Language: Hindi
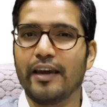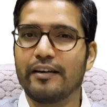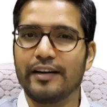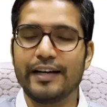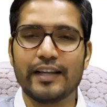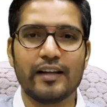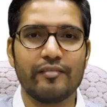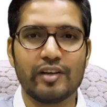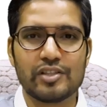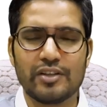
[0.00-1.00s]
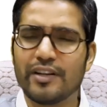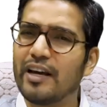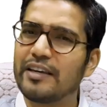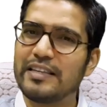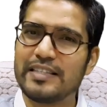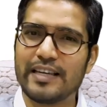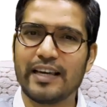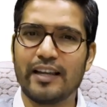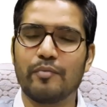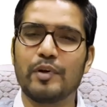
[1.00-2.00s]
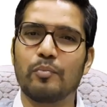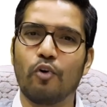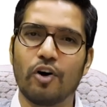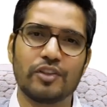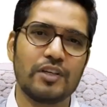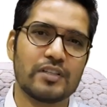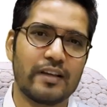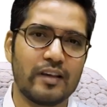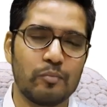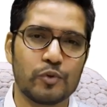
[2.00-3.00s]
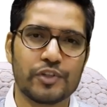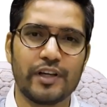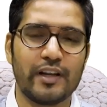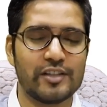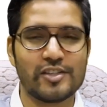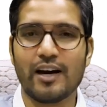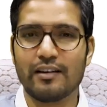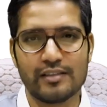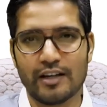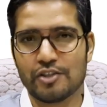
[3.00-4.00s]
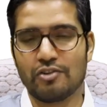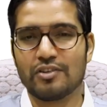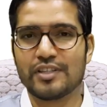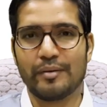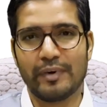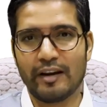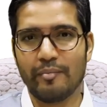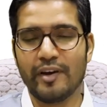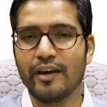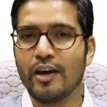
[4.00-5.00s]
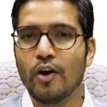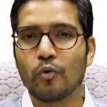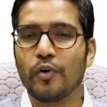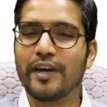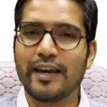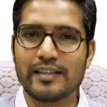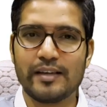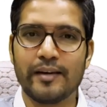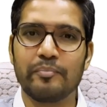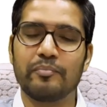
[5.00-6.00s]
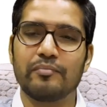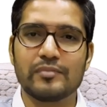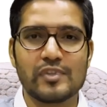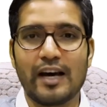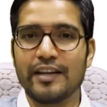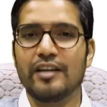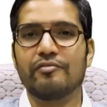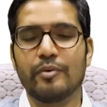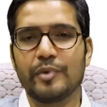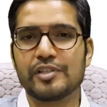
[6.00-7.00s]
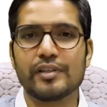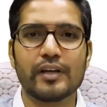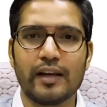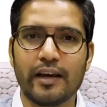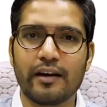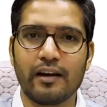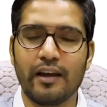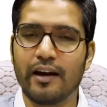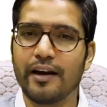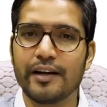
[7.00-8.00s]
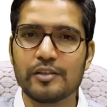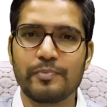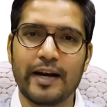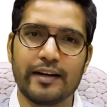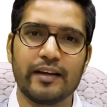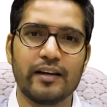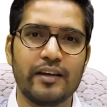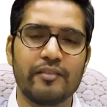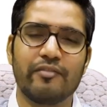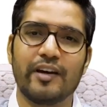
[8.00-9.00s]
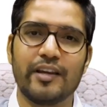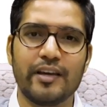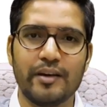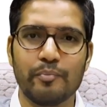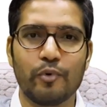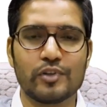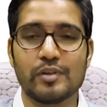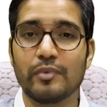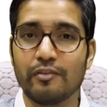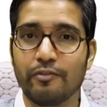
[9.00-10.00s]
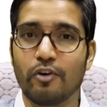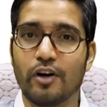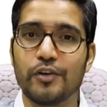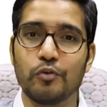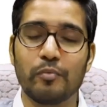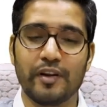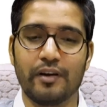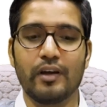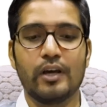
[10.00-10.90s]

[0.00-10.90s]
एक रिटेल इन्वेस्टर या किसी के लिए भी बहुत ही ज़्यादा मुश्किल है 4000 स्टॉक्स के बारे में कोई कैसे सारी इंफॉर्मेशन कलेक्ट कर लेगा इट इज़ प्रैक्टिकली वेरी इम्पॉसिबल फॉर अ ह्यूमन